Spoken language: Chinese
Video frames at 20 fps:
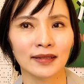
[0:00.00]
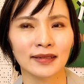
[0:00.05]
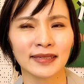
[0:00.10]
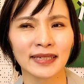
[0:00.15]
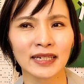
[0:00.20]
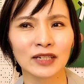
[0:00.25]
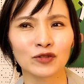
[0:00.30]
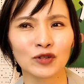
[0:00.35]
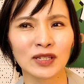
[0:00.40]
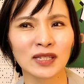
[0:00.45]

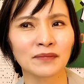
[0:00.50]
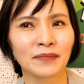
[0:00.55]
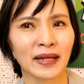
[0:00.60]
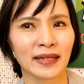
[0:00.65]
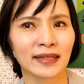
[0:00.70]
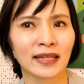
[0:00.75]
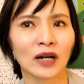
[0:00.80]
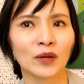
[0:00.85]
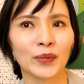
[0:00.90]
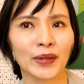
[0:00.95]
这样也算是
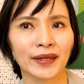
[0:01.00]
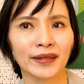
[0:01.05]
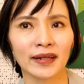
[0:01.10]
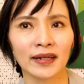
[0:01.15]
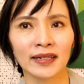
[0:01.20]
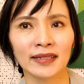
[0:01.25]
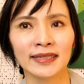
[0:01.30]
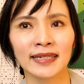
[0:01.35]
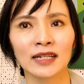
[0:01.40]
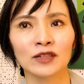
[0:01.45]
蛮倒霉
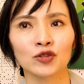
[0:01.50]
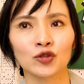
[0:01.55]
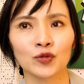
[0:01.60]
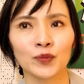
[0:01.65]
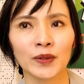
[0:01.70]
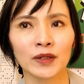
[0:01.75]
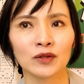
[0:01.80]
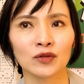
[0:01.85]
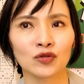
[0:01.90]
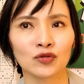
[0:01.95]
的。你这样就
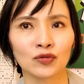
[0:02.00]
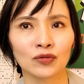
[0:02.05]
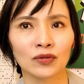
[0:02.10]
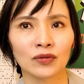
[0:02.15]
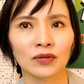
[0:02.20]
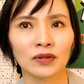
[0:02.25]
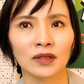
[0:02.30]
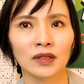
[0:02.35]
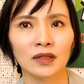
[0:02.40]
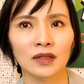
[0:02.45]
变成
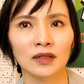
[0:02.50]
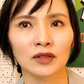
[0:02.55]
说，